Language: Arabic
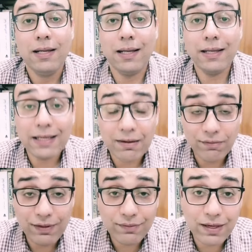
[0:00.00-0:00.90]
لأن كان
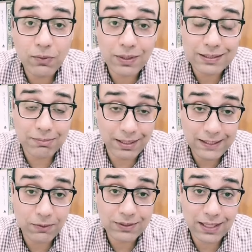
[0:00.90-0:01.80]
في فجوة
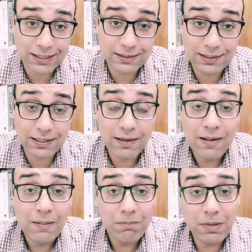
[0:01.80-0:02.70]
اجتماعية واضحة جدا
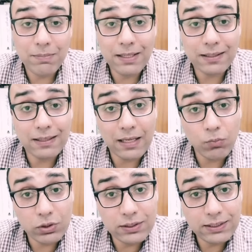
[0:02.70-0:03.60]
ما بين
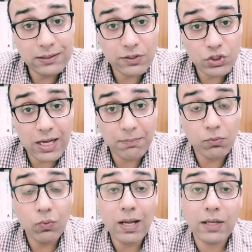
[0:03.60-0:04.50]
المواطنين الشعب
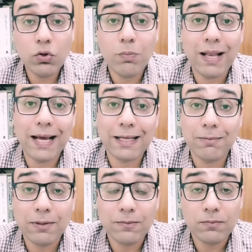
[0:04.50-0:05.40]
والنخبة
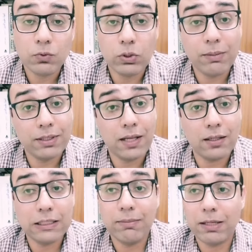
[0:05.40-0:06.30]
الحاكمة وده بيتعارض
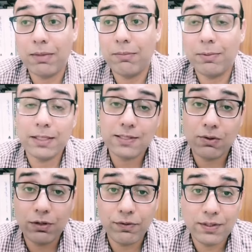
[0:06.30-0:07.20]
طبعا مع مبادئ
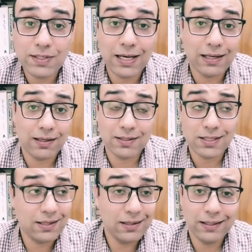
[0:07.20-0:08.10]
الثورة الفرنسية على
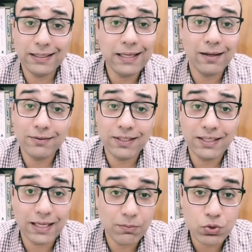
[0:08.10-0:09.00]
رأسها
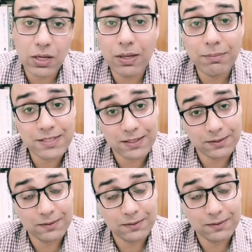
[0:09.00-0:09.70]
إيجاليتي المساواة مثلا